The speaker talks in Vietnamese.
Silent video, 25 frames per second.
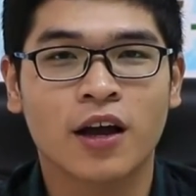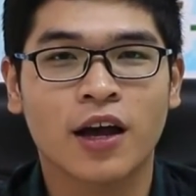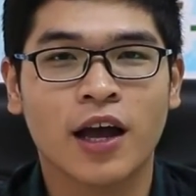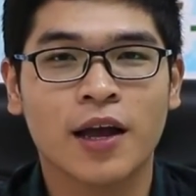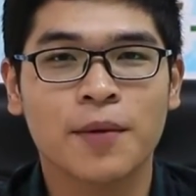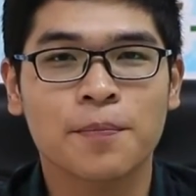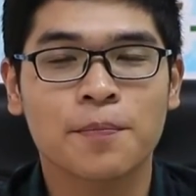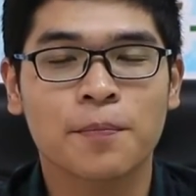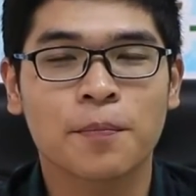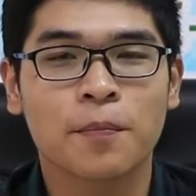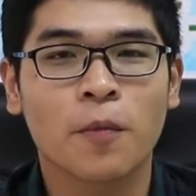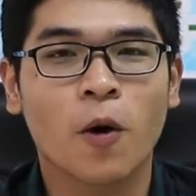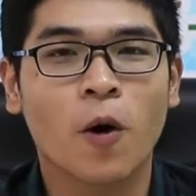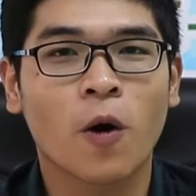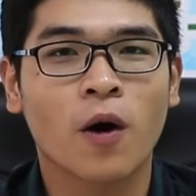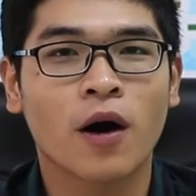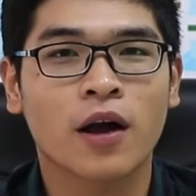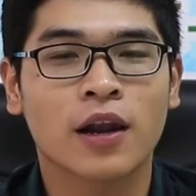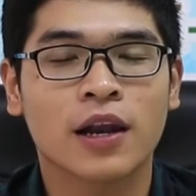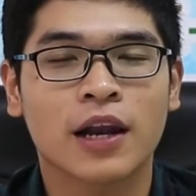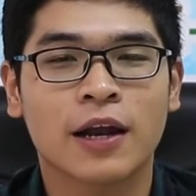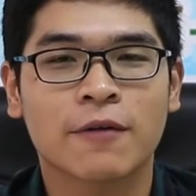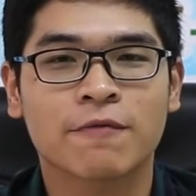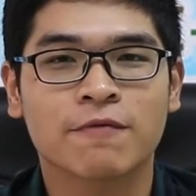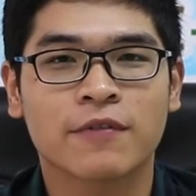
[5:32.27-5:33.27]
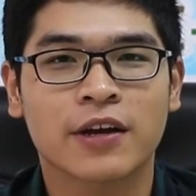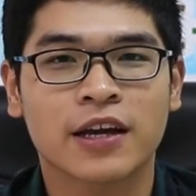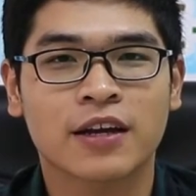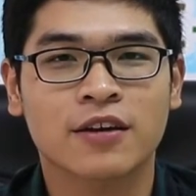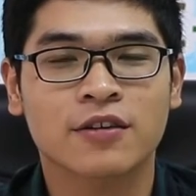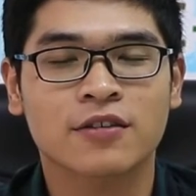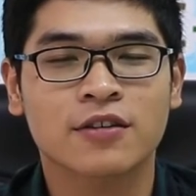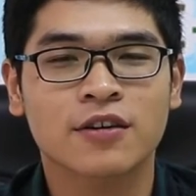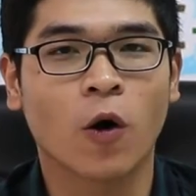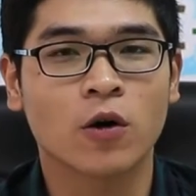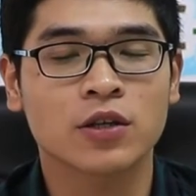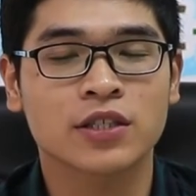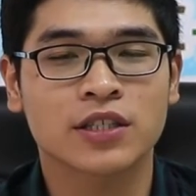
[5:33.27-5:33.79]
cái mô hình làm việc
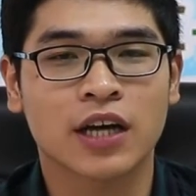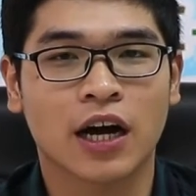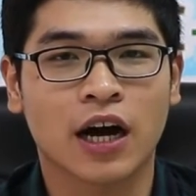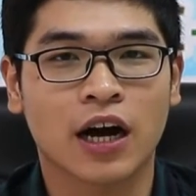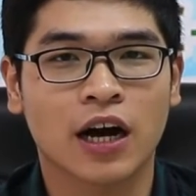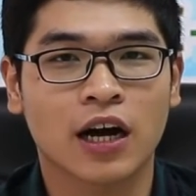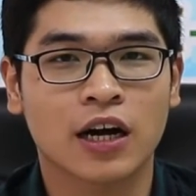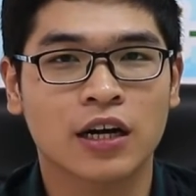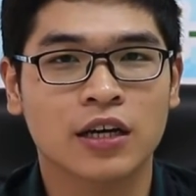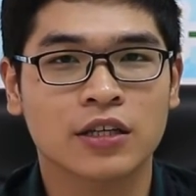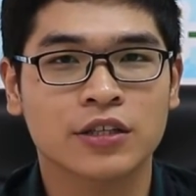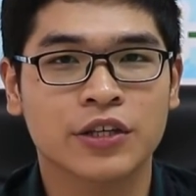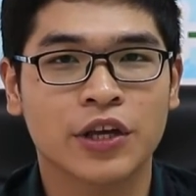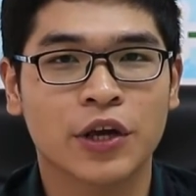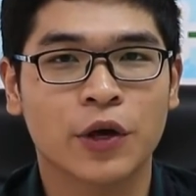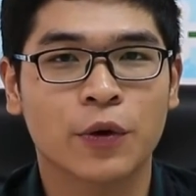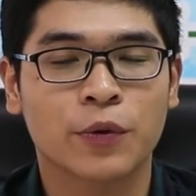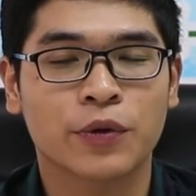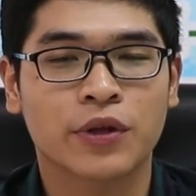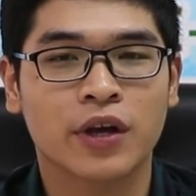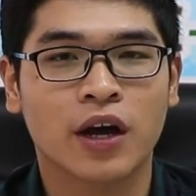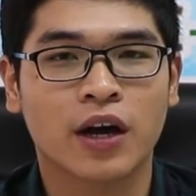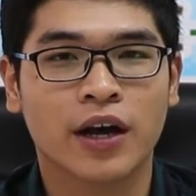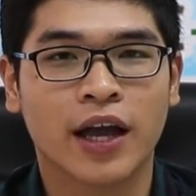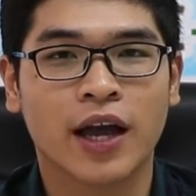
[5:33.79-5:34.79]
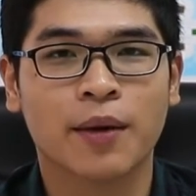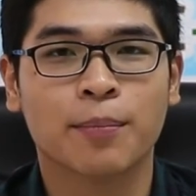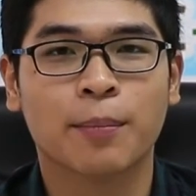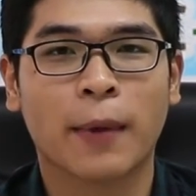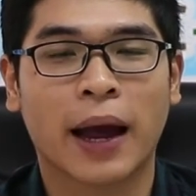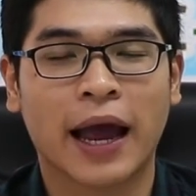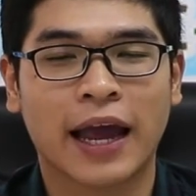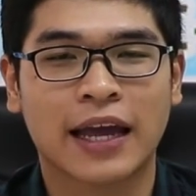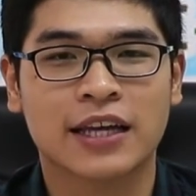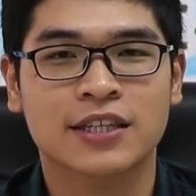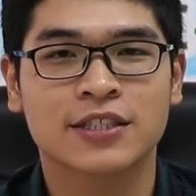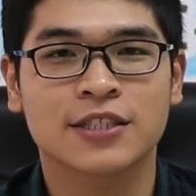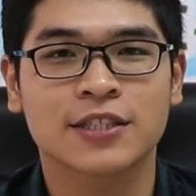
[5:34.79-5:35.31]
hỗ trợ nhiều cho các
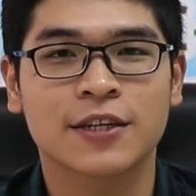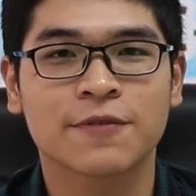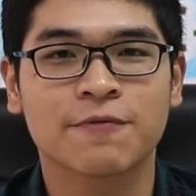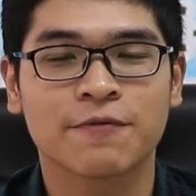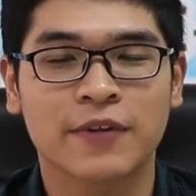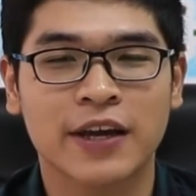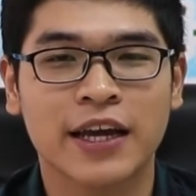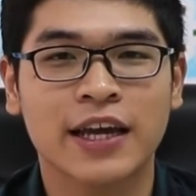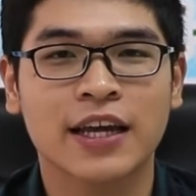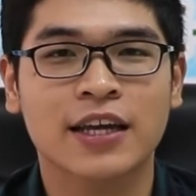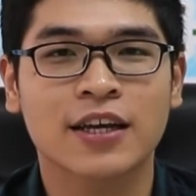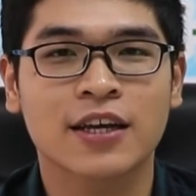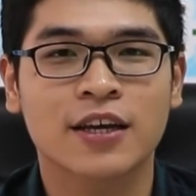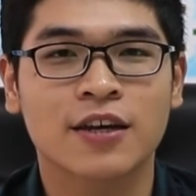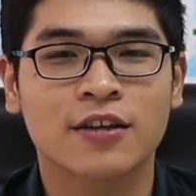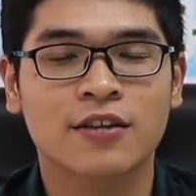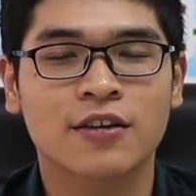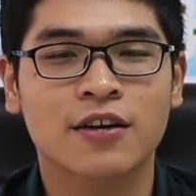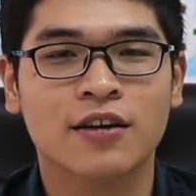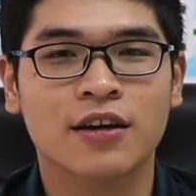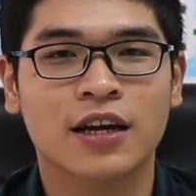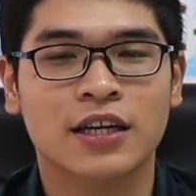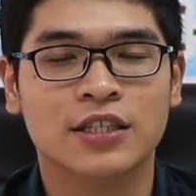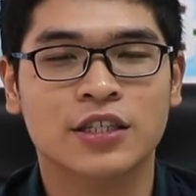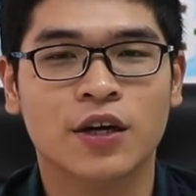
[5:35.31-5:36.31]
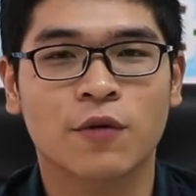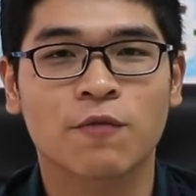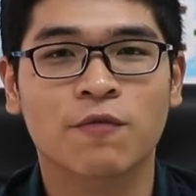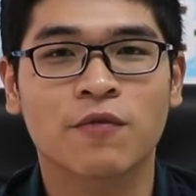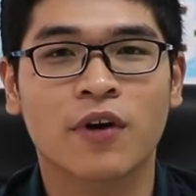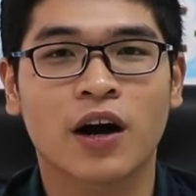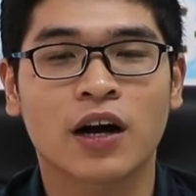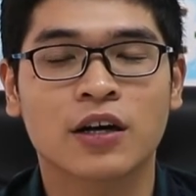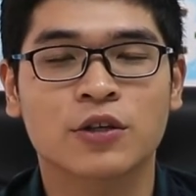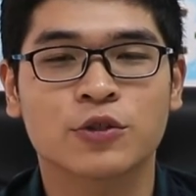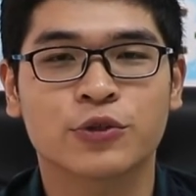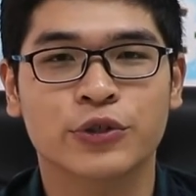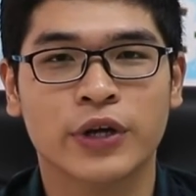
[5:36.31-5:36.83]
bạn sinh viên nhất là trong
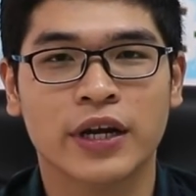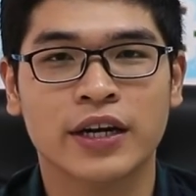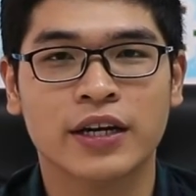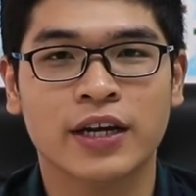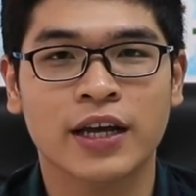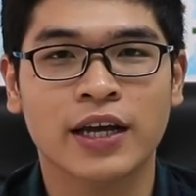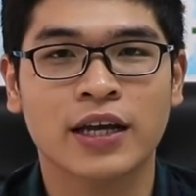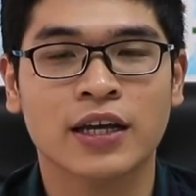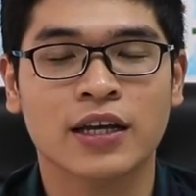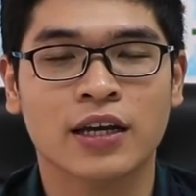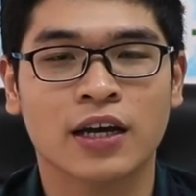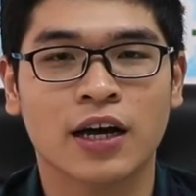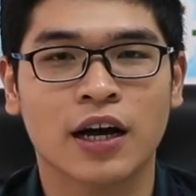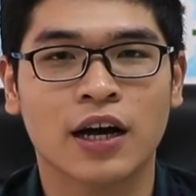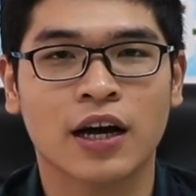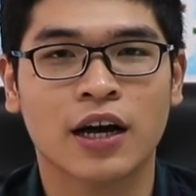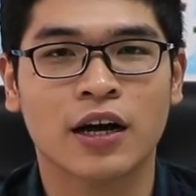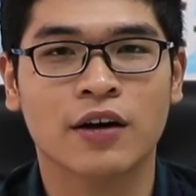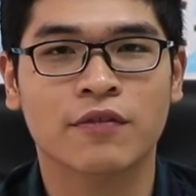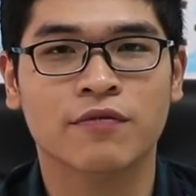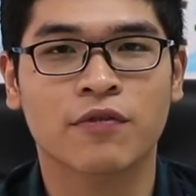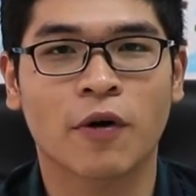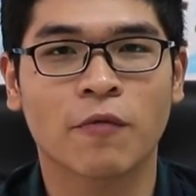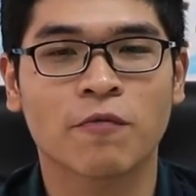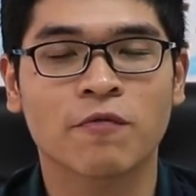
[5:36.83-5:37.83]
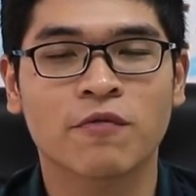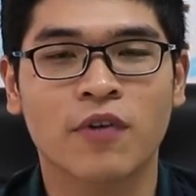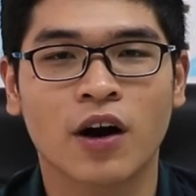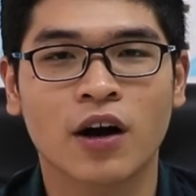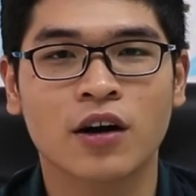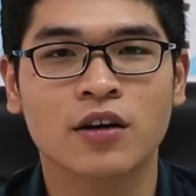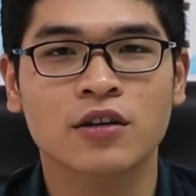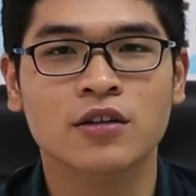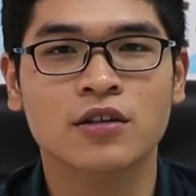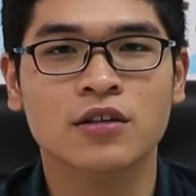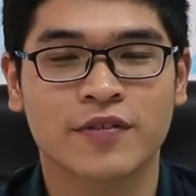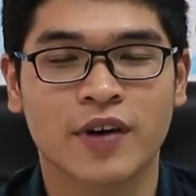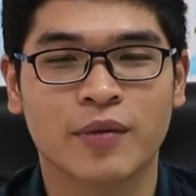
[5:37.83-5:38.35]
phần training ờ, phỏng
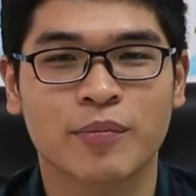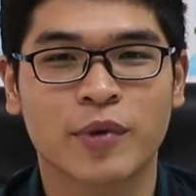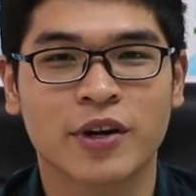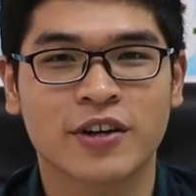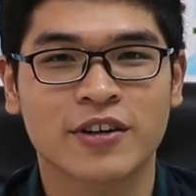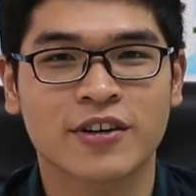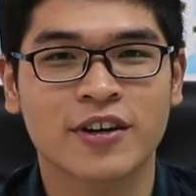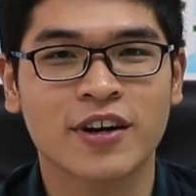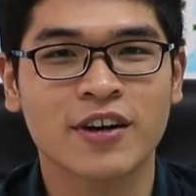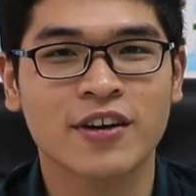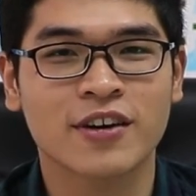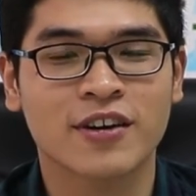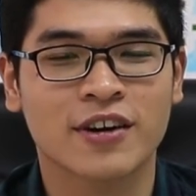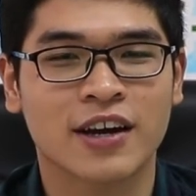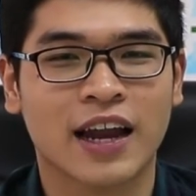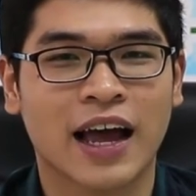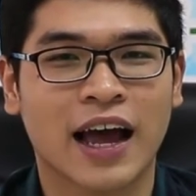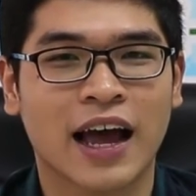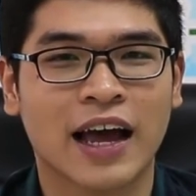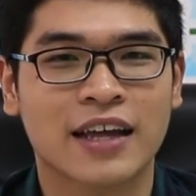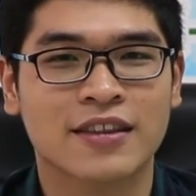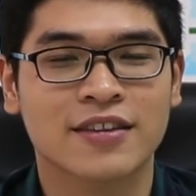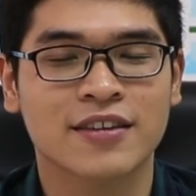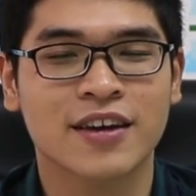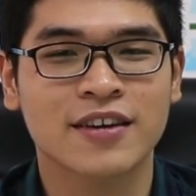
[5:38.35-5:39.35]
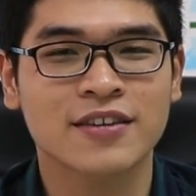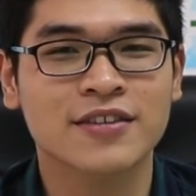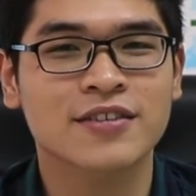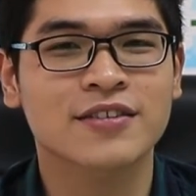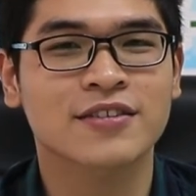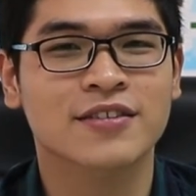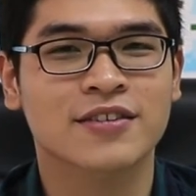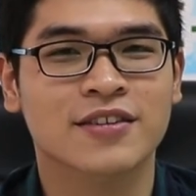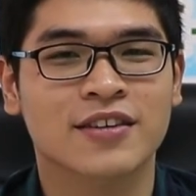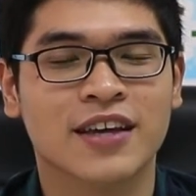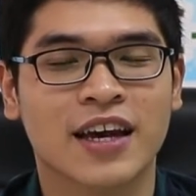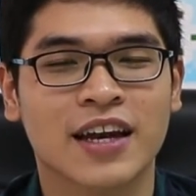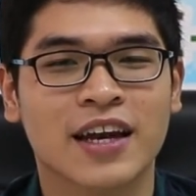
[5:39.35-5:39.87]
vấn và mình rất là thích
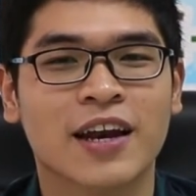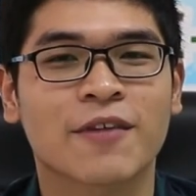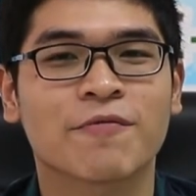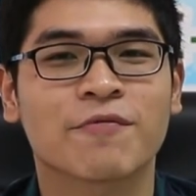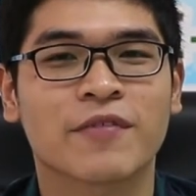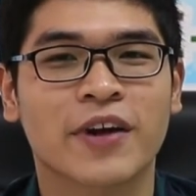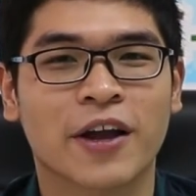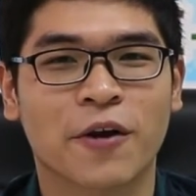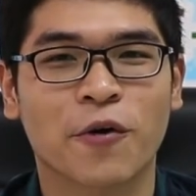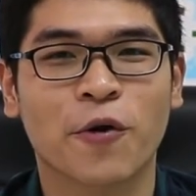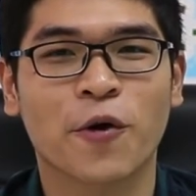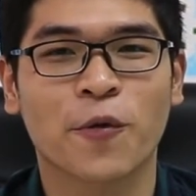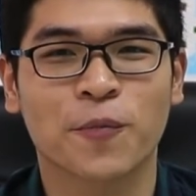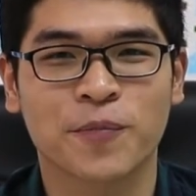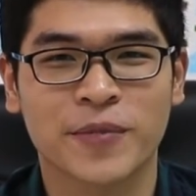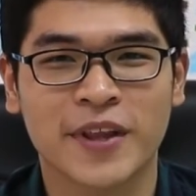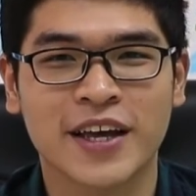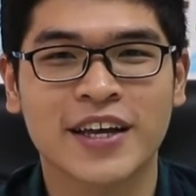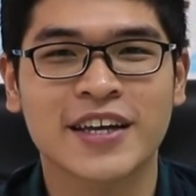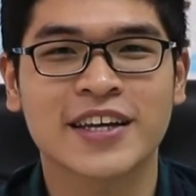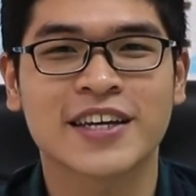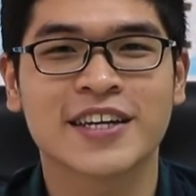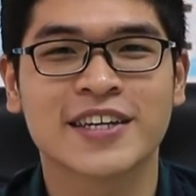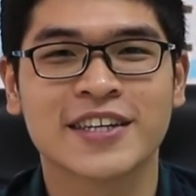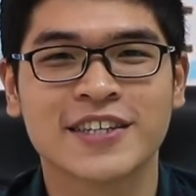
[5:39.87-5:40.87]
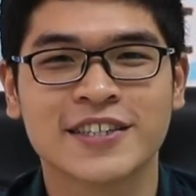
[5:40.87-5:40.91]
cách làm việc của công ty